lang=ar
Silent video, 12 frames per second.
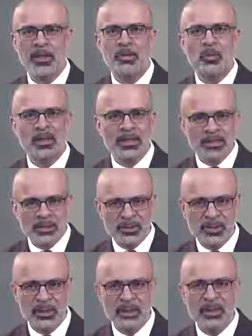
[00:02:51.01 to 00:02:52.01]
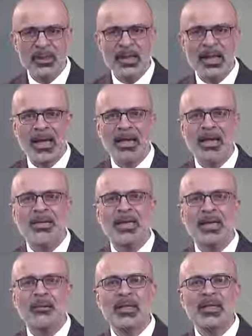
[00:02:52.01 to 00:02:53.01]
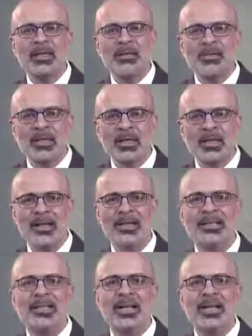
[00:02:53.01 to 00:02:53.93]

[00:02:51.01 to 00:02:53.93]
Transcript: نركز هنا على أن عملية النجاح هي